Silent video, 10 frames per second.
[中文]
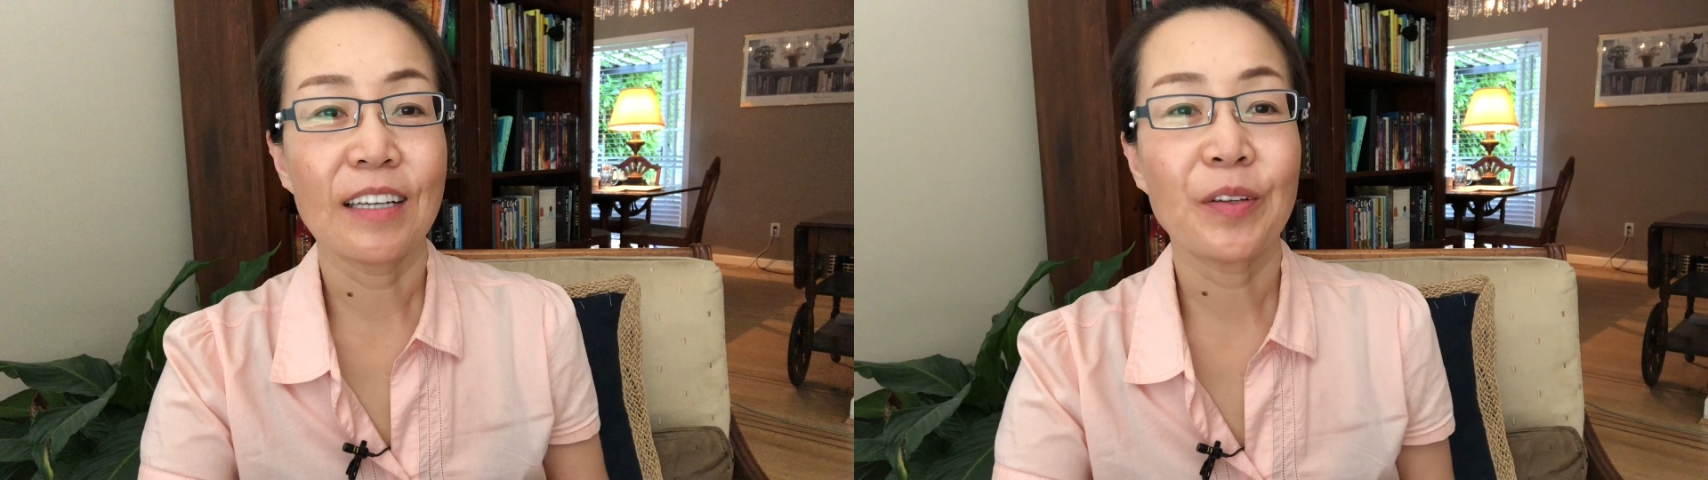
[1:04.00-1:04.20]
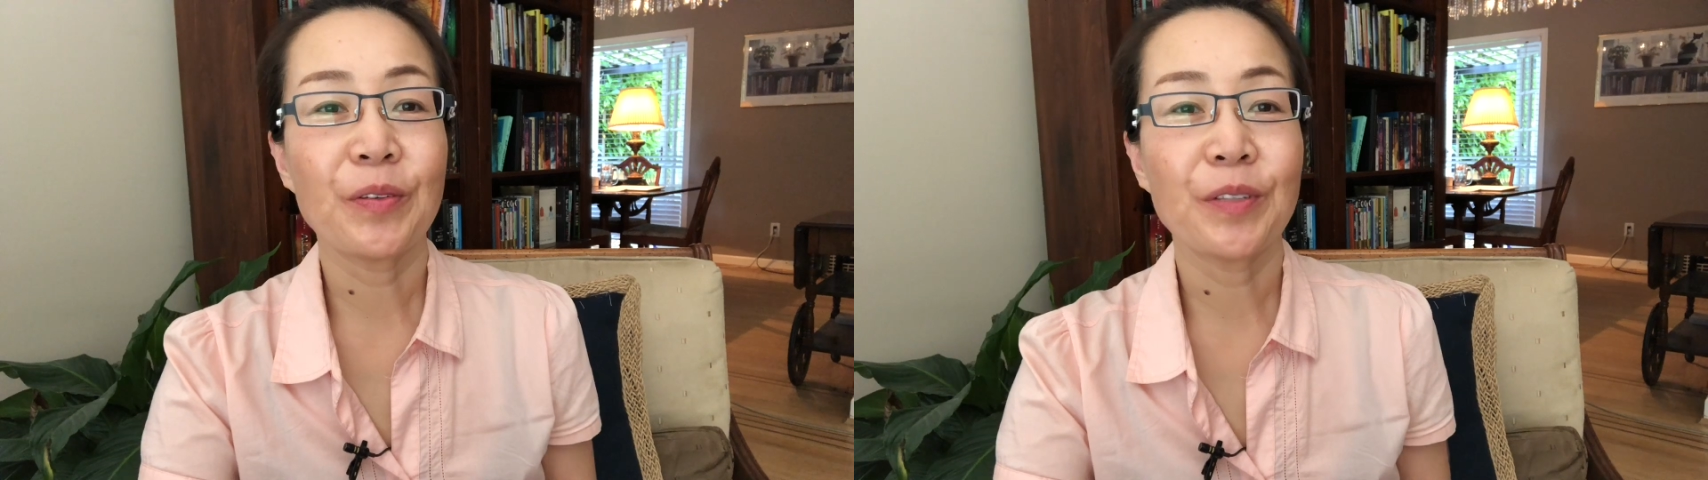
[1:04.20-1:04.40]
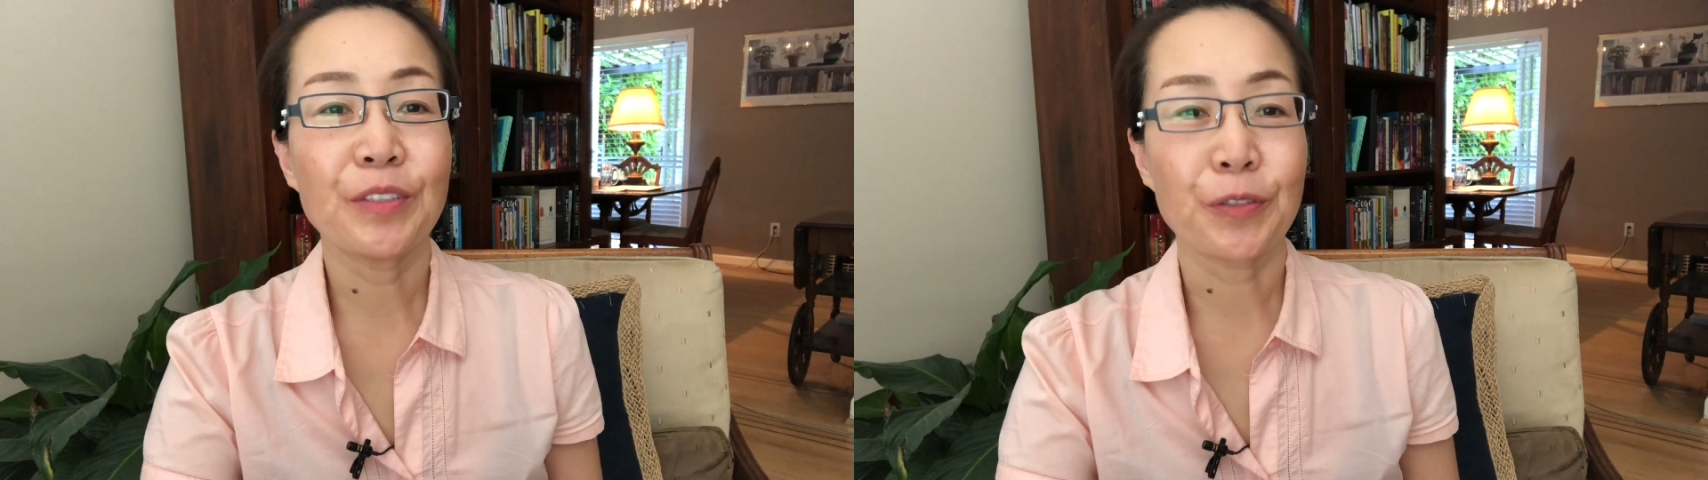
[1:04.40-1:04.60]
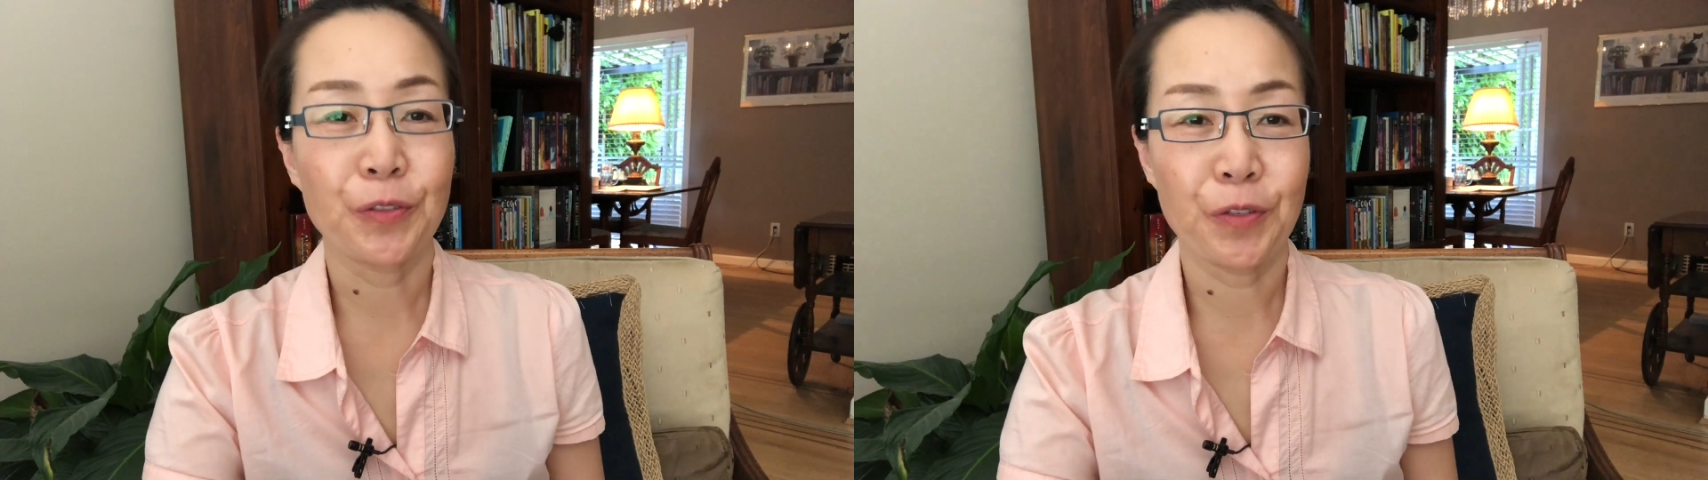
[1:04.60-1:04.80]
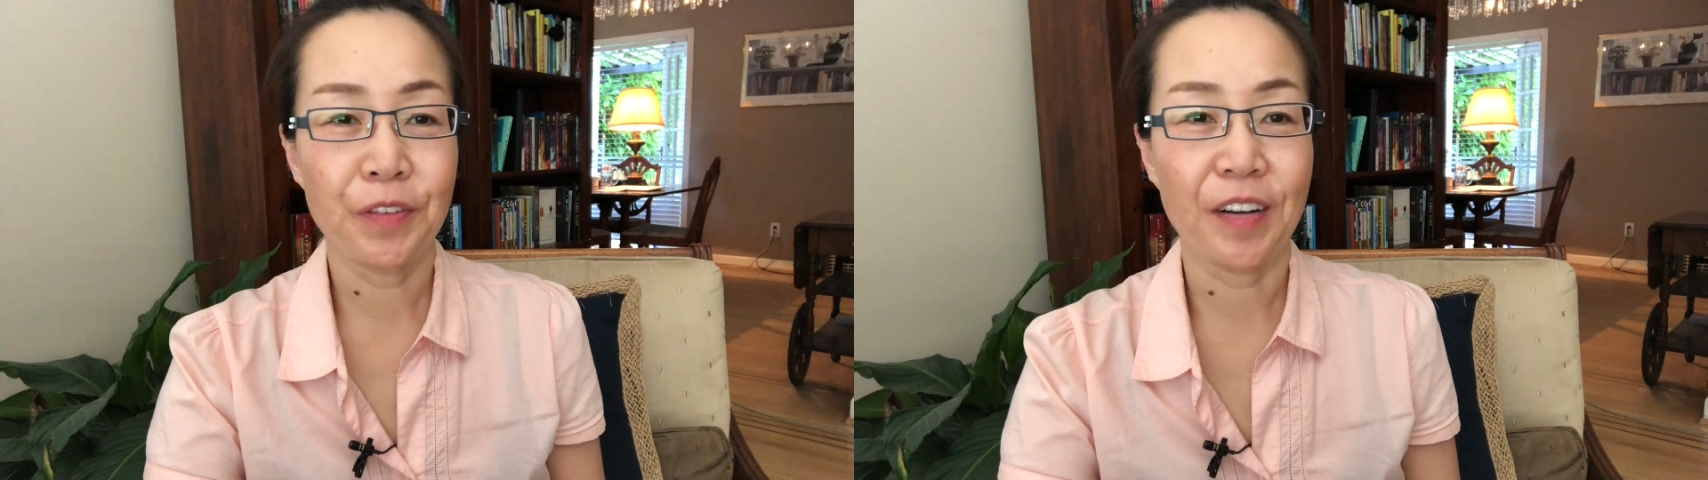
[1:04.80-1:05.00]
要用一种
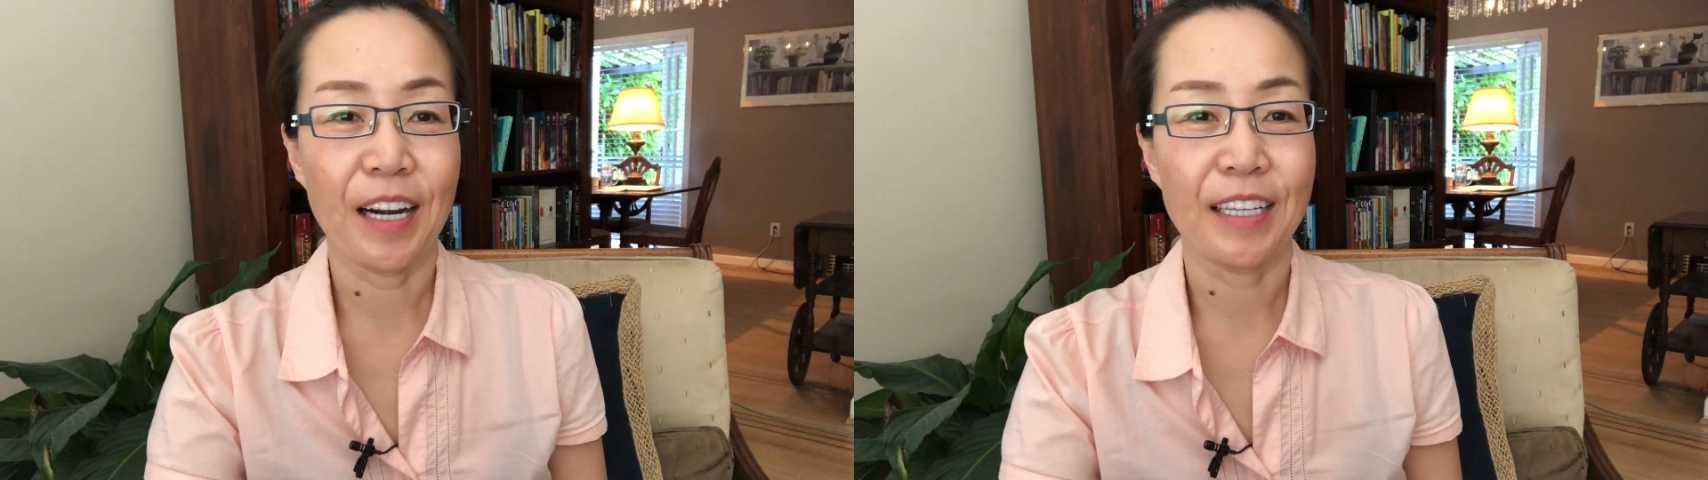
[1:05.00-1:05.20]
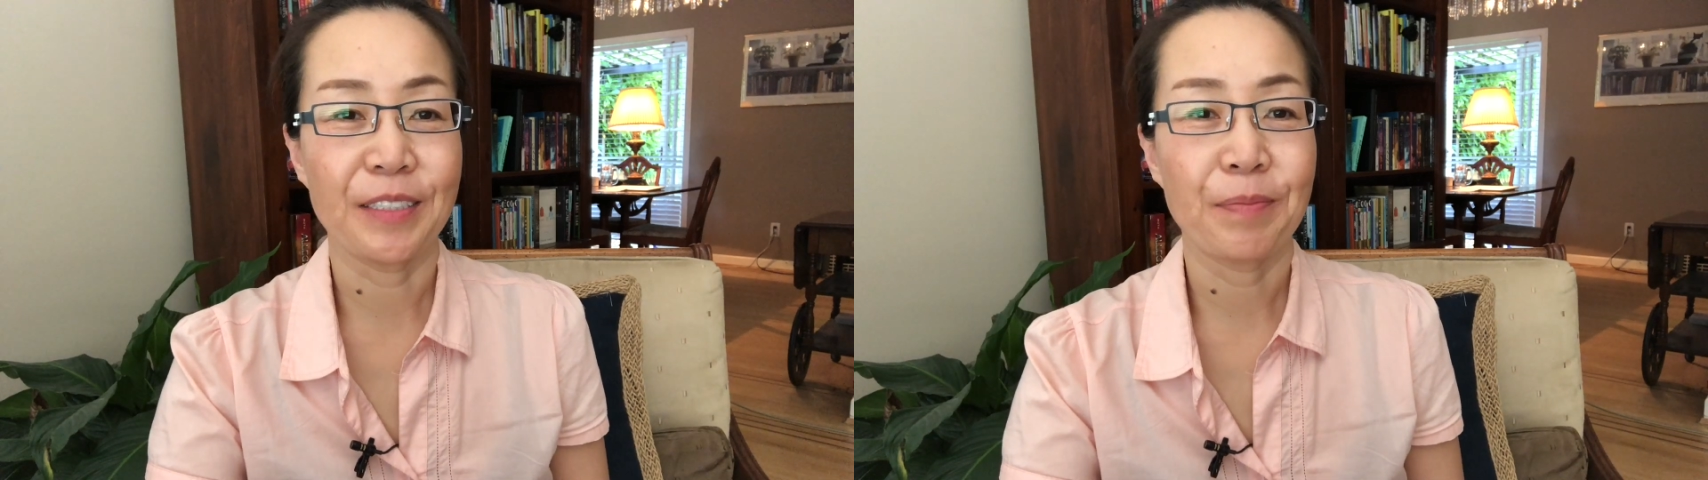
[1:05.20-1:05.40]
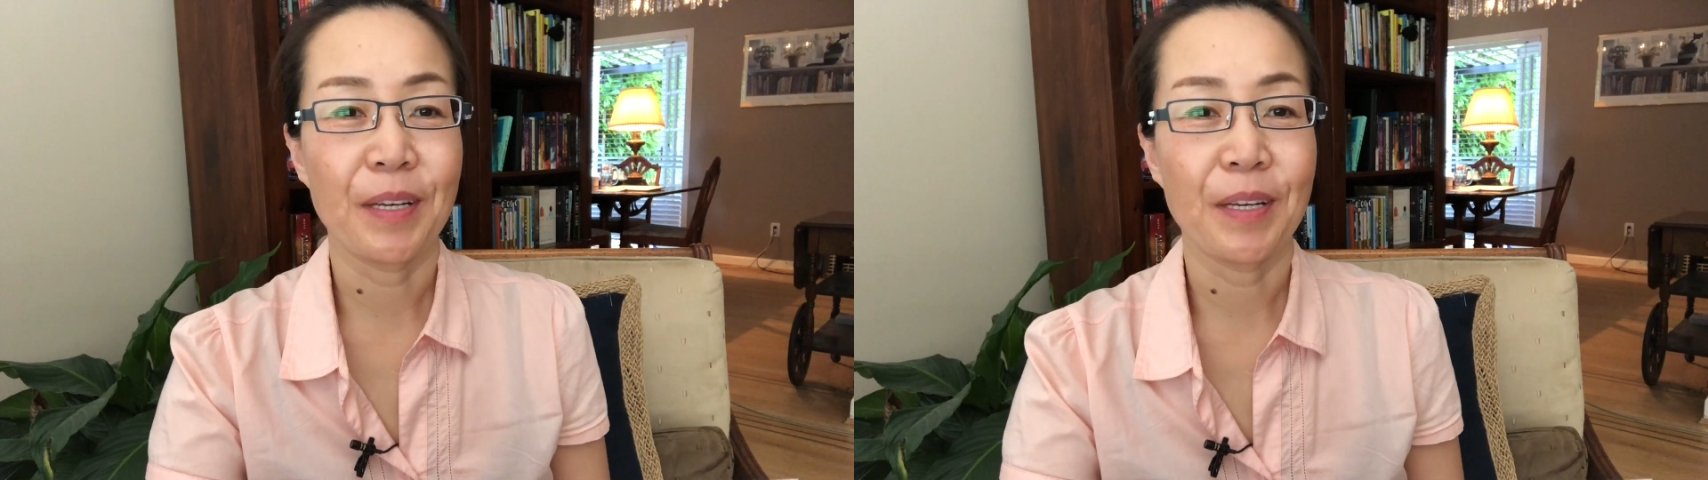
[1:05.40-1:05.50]
说法来